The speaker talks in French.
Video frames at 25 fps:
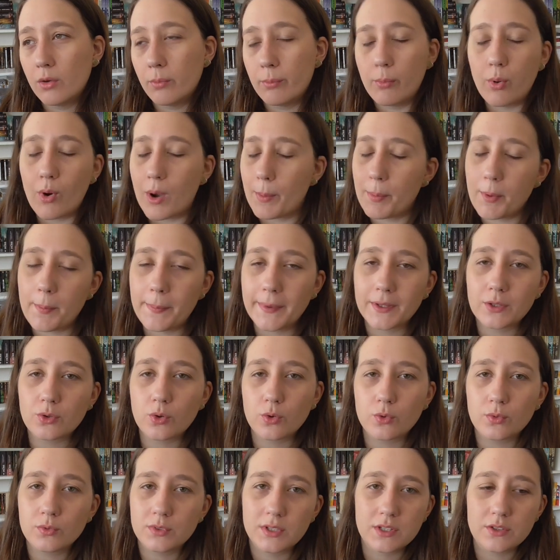Bon, elle peut pas
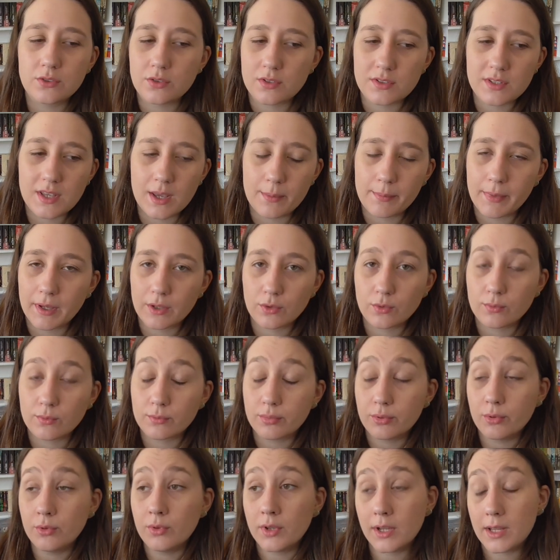trop compter sur sa mère non
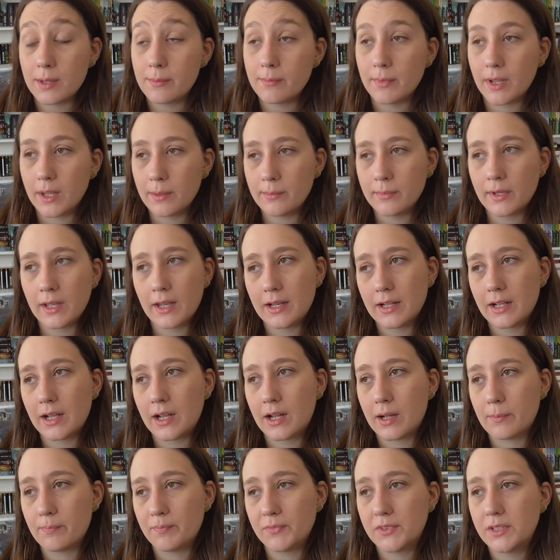plus, et même elle
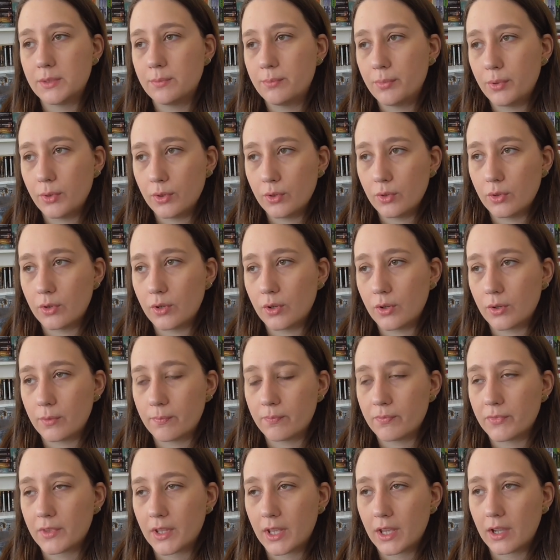est un petit peu
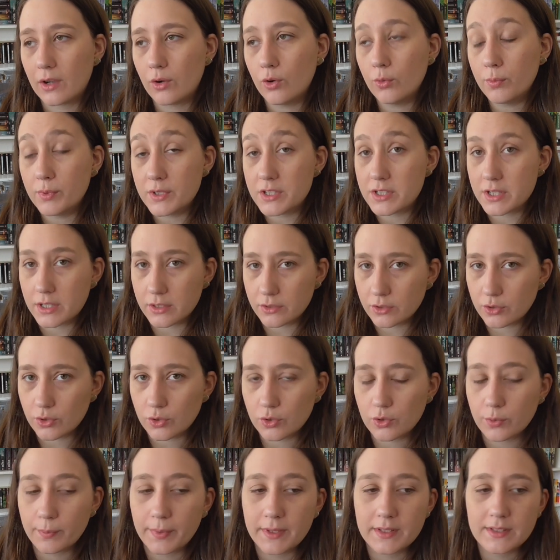euh, obligée de
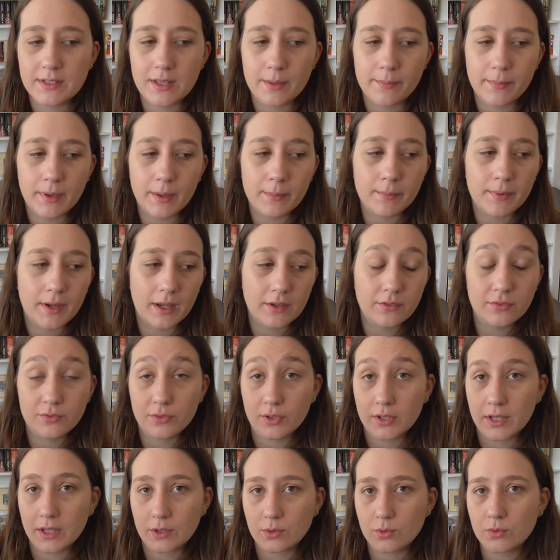s'occuper de sa mère. Bref, il
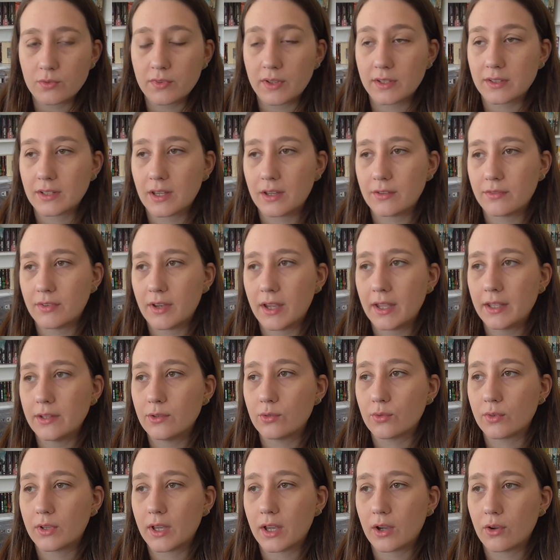faut qu'elle trouve un travail,
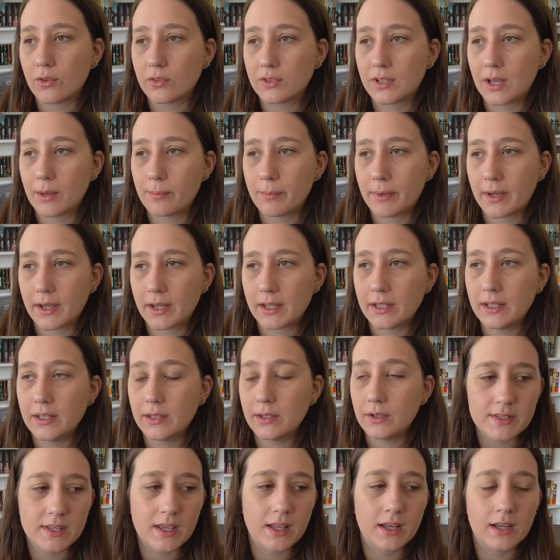donc elle rentre à Paris
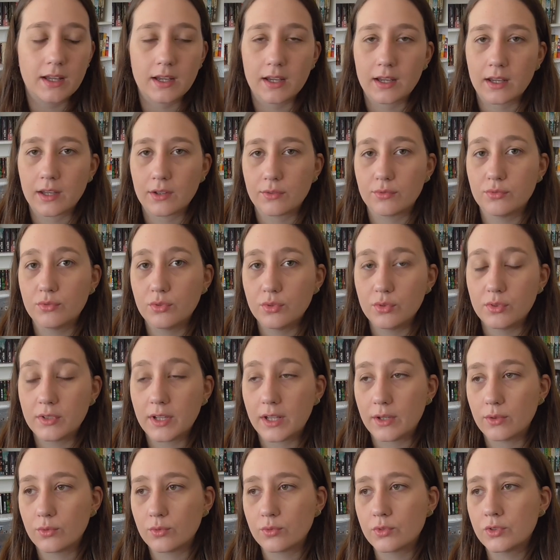parce qu'elle a vu
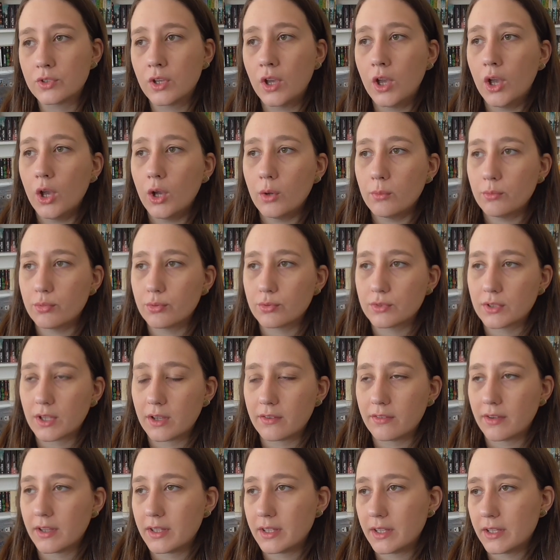une annonce pour
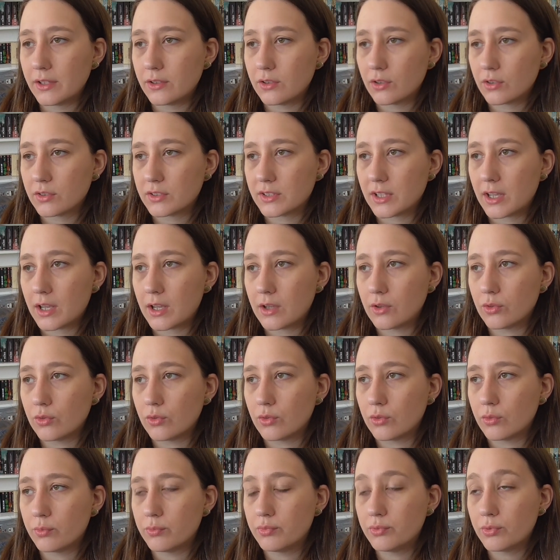travailler dans
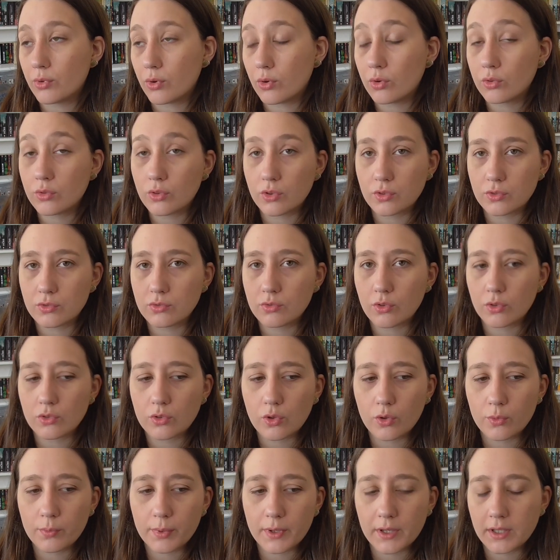un bureau, dans une
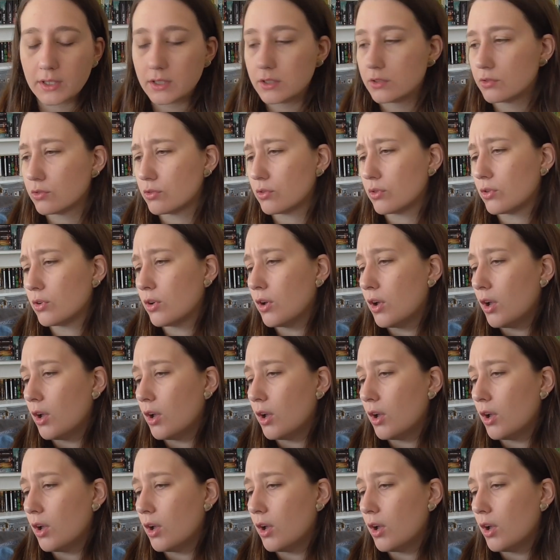entreprise